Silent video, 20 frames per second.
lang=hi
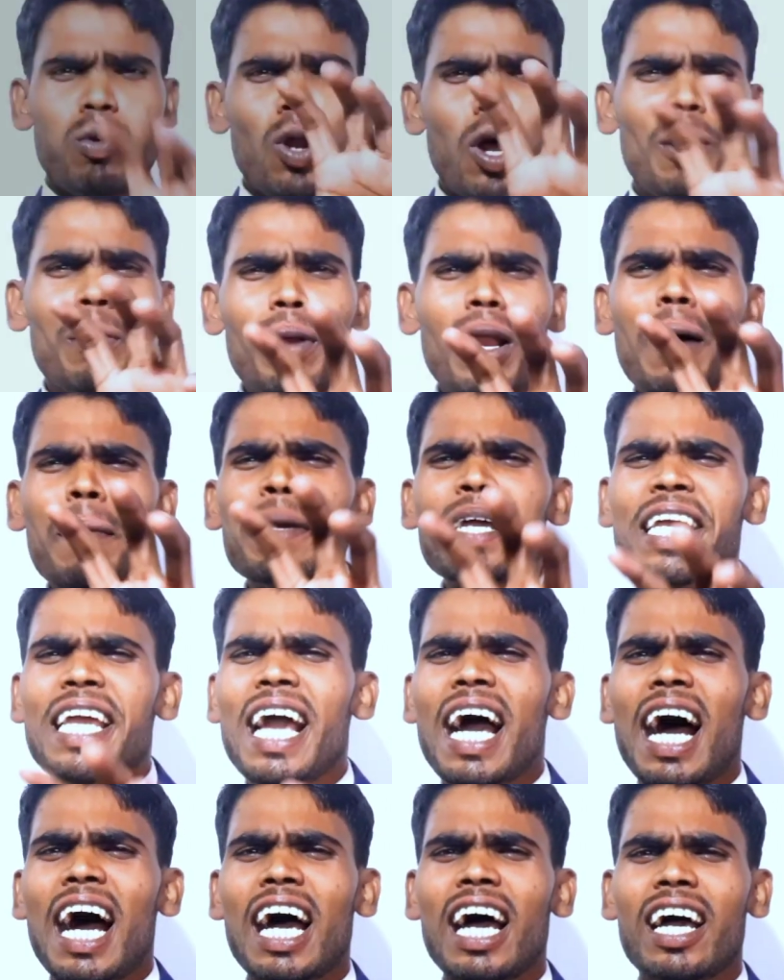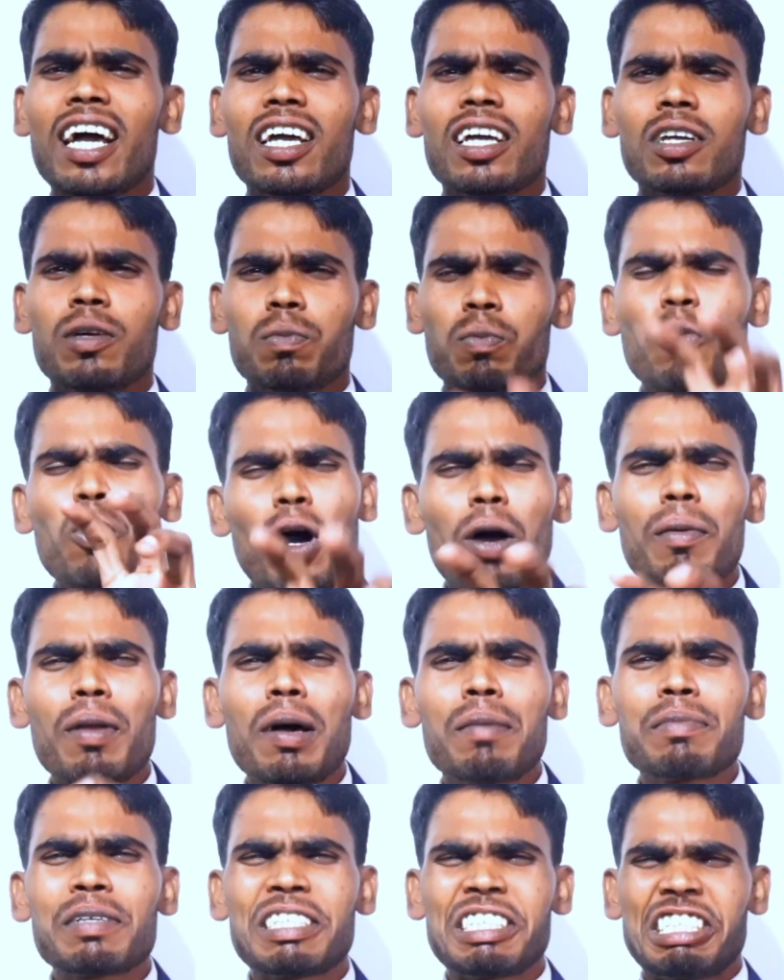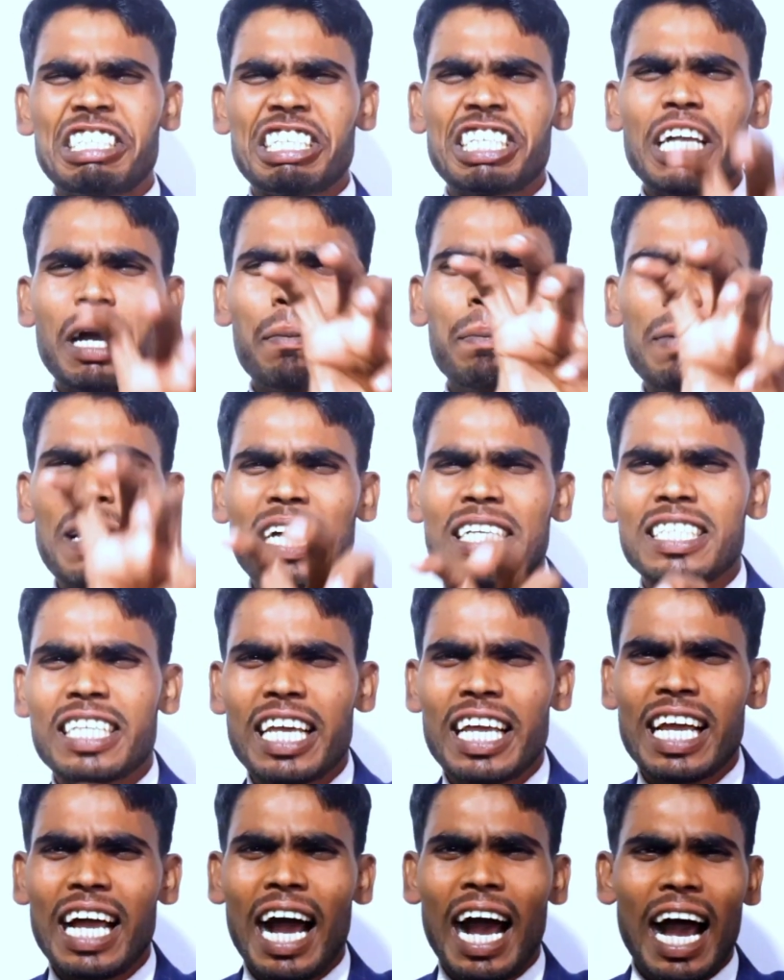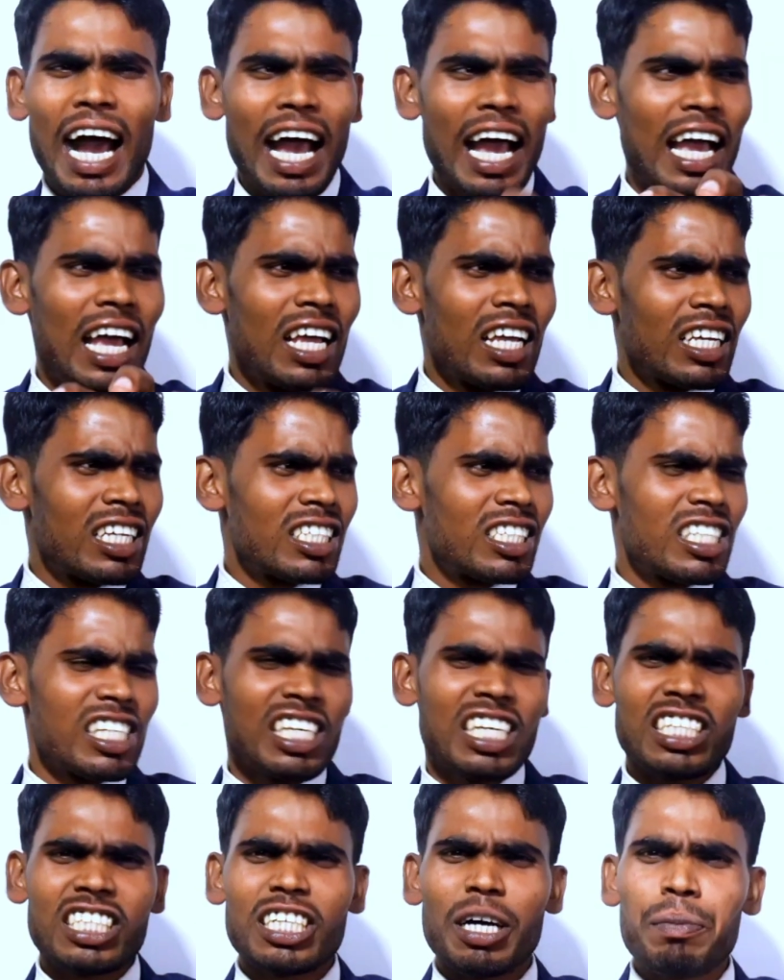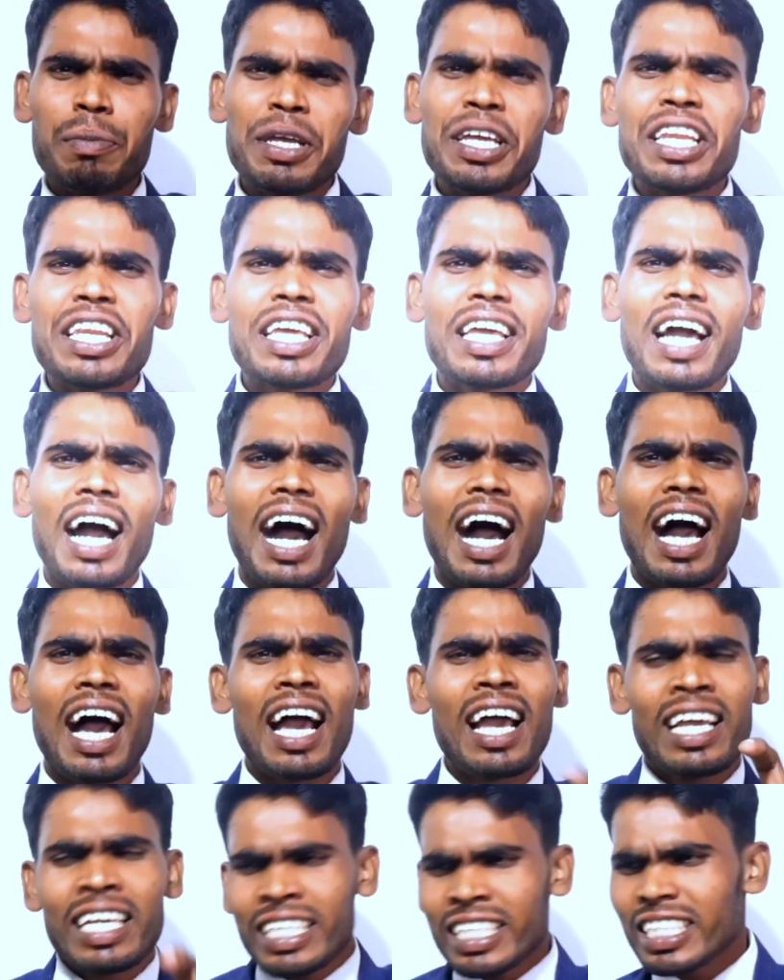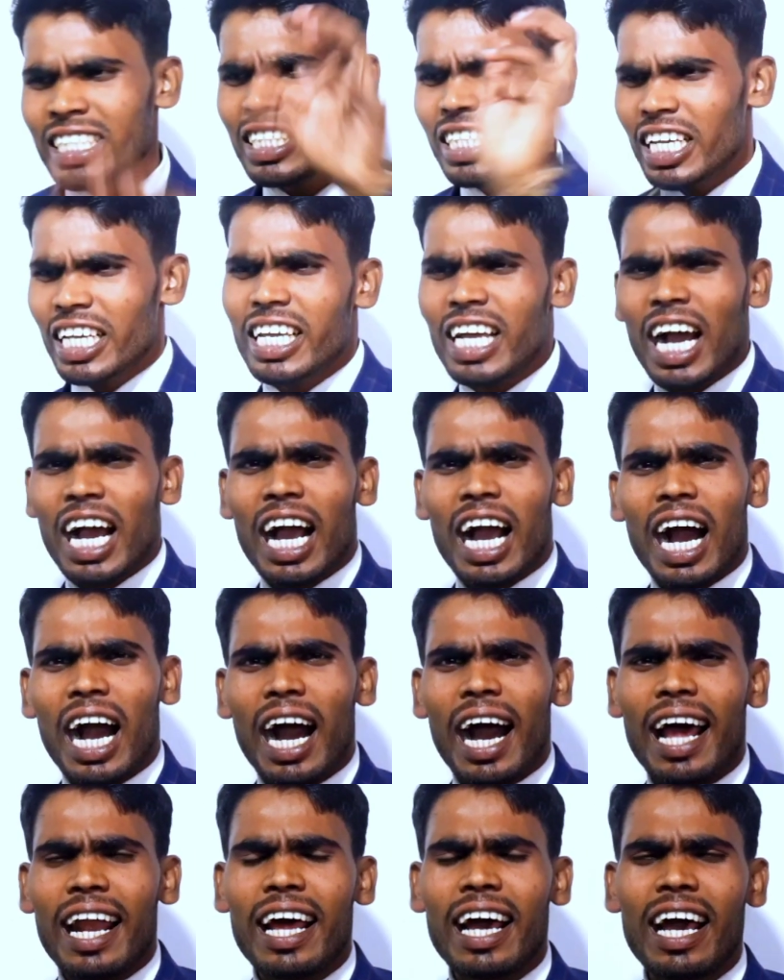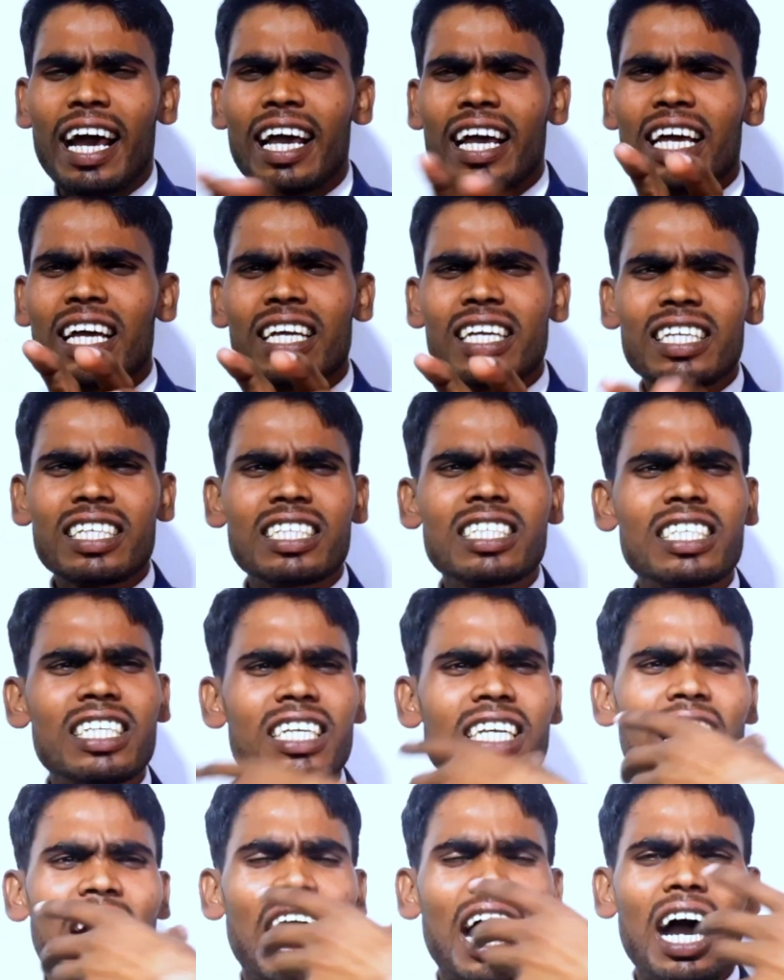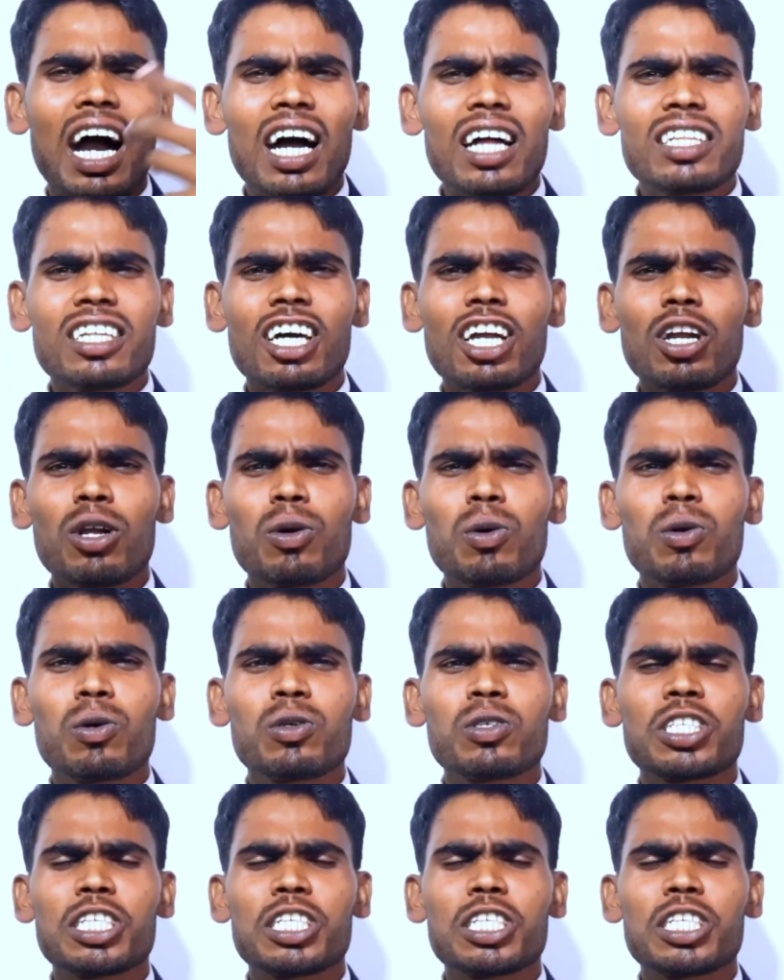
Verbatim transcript: प्रॉब्लम क्या है प्रॉब्लम किसी का पैसे का है किसी की ज़मीन का है किसी का कार है किसी का अदर लोगों